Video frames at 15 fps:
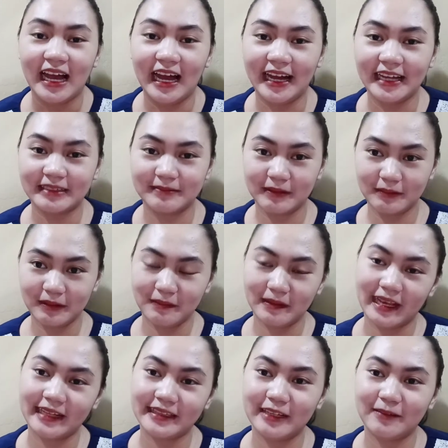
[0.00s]
at
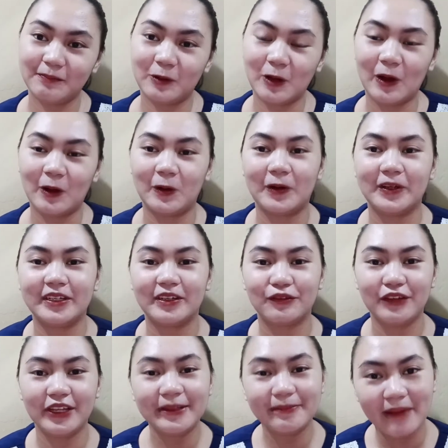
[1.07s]
magbibigay din po ako ng
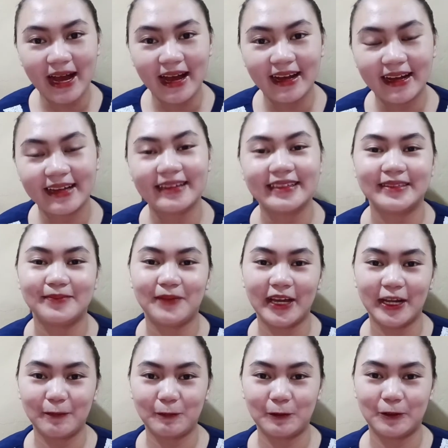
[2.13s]
feedback
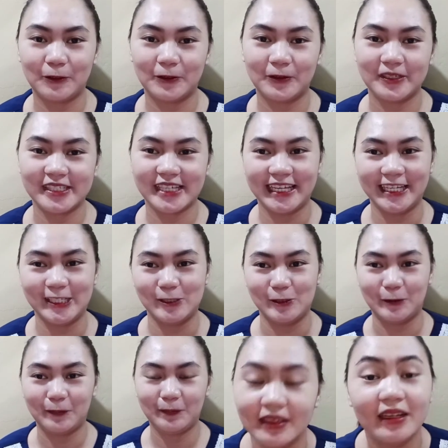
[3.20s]
para po sa inyo.
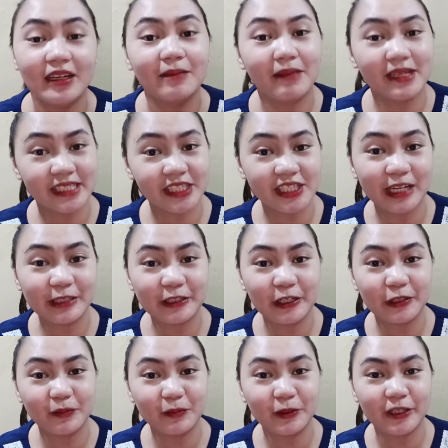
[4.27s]

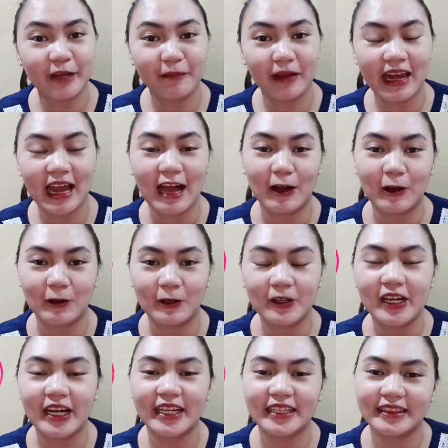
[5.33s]
Magsha-shoutout muna pala
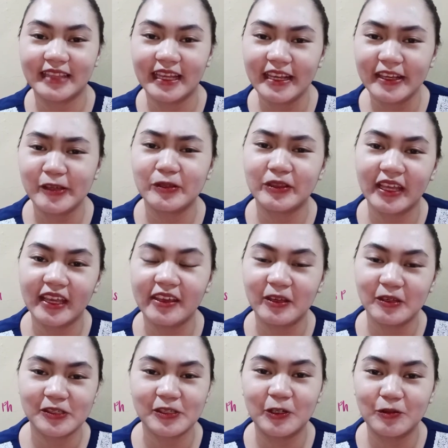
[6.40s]
ako at thank you, thank
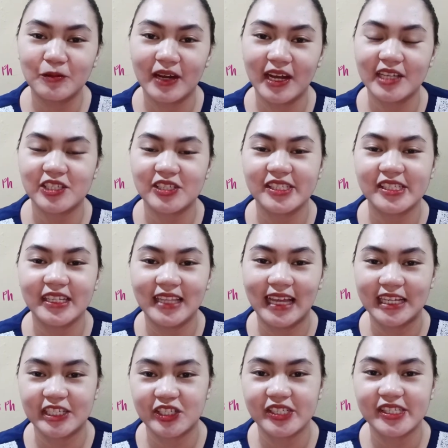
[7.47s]
you so much sa
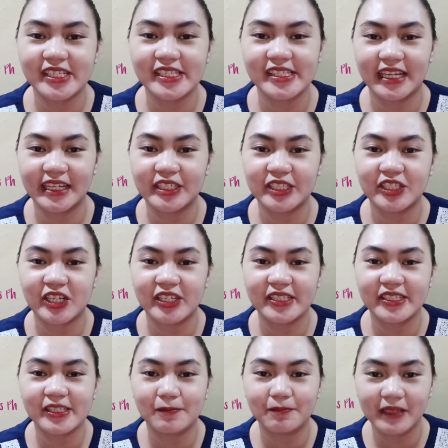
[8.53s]
Lashes
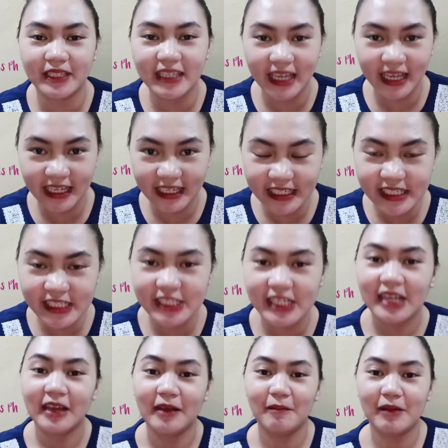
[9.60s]
Essentials
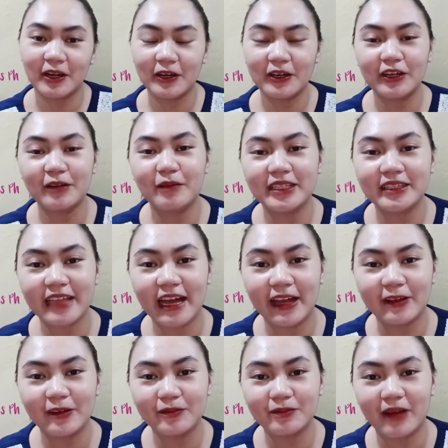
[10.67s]
PH meron naman
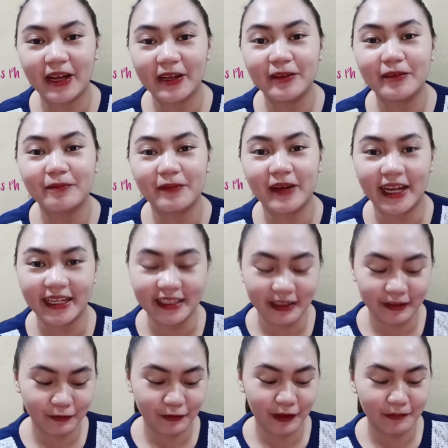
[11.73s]
tayong bagong
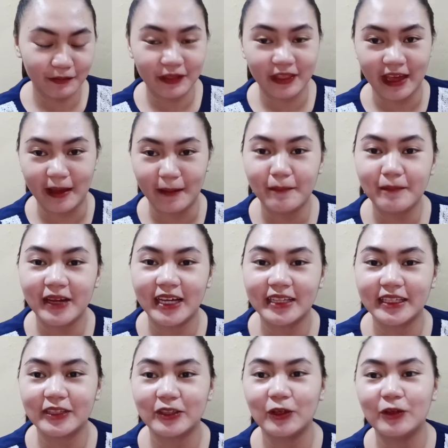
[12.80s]
product from them. At
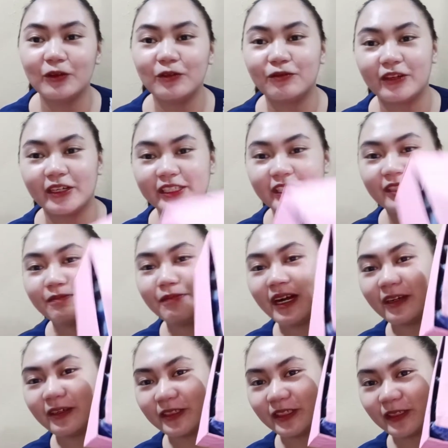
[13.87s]
ito yung first
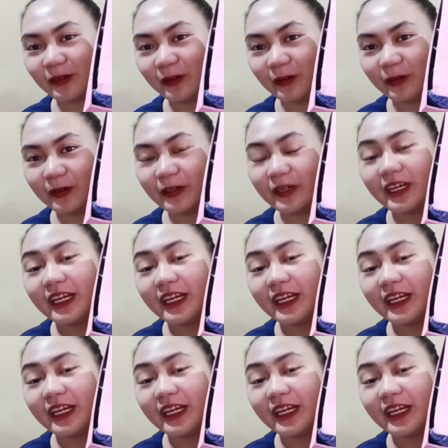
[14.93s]
batch ko